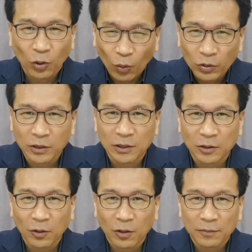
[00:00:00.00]
좋은
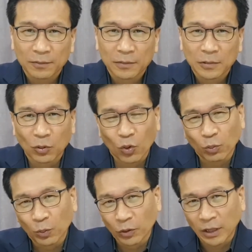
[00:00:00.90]
것이고 또
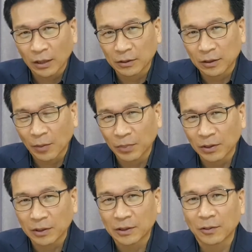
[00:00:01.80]
공부 못하는 것은
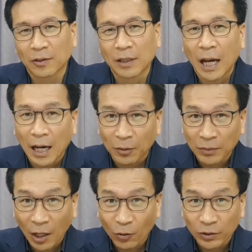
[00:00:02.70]
나쁜 것이고
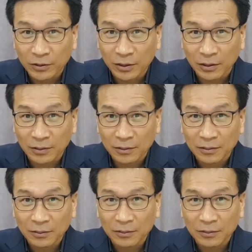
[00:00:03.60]
아름다운 것은